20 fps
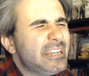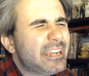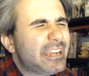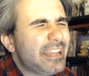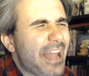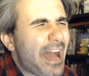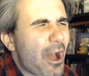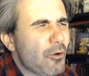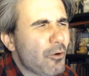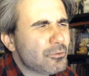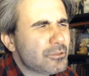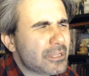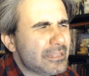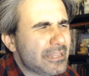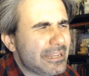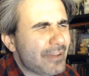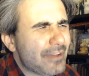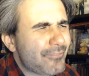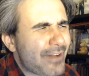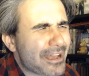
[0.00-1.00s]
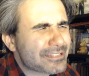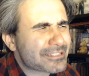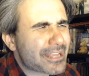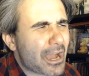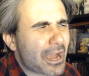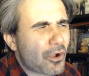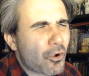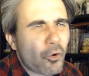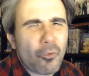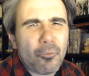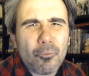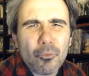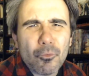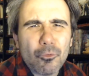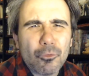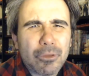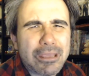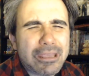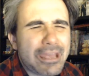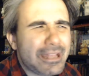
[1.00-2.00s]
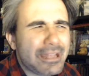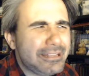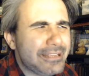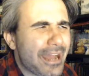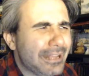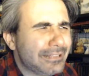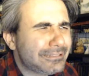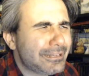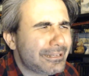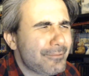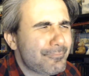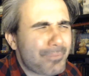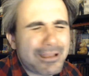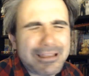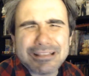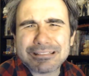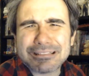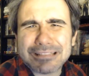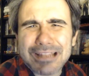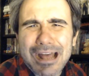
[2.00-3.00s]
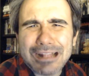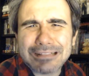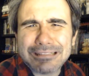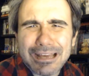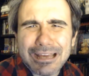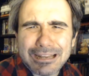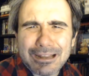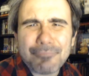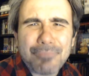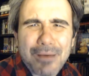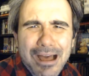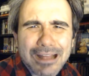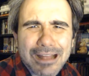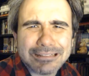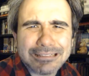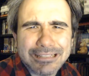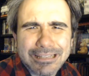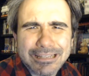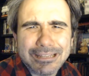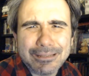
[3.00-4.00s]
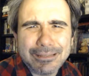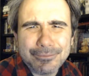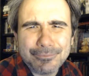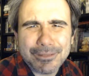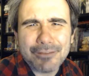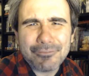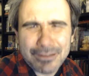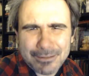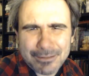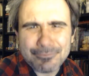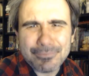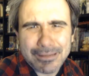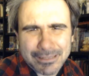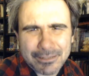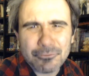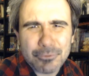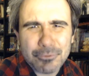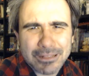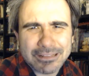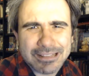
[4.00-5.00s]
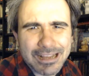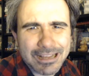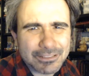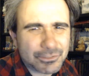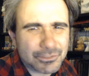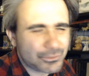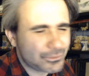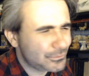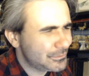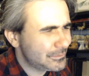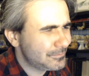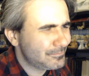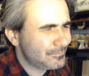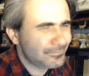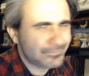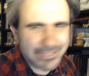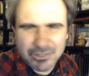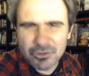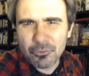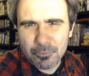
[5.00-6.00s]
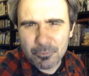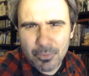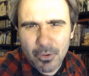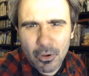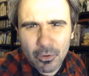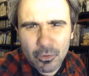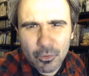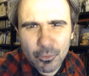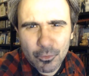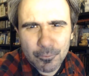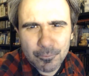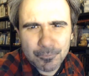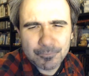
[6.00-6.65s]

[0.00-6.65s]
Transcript: Cloud nella vasca con Mucchi e gli altri palestrati arrapati mi avrebbe inquietato non poco.